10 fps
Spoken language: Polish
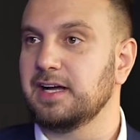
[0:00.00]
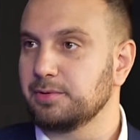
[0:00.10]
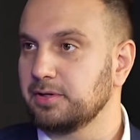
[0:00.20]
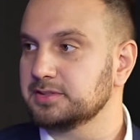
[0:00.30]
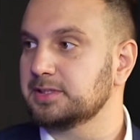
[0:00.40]
etat. w
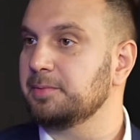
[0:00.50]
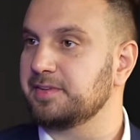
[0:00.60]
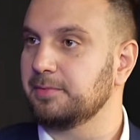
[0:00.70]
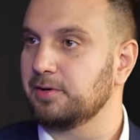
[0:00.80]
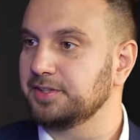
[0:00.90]
euro z
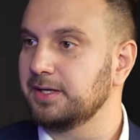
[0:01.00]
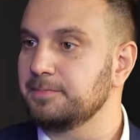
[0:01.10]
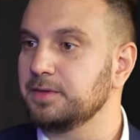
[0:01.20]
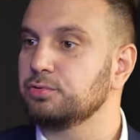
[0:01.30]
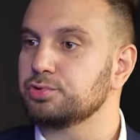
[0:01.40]
dobrym
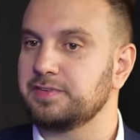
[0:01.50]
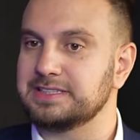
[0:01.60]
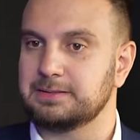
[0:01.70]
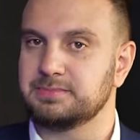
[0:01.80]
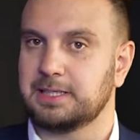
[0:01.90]
samochodem. Dużo mhm.
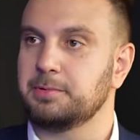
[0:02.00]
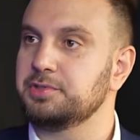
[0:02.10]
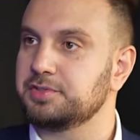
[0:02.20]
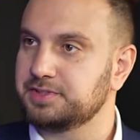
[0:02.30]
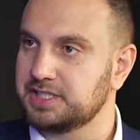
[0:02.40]
więcej bym
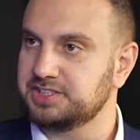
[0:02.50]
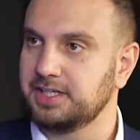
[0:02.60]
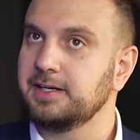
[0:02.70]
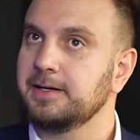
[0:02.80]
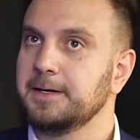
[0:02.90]
zarabiał niż
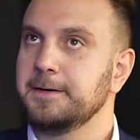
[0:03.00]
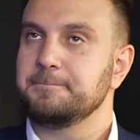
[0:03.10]
wcześniej.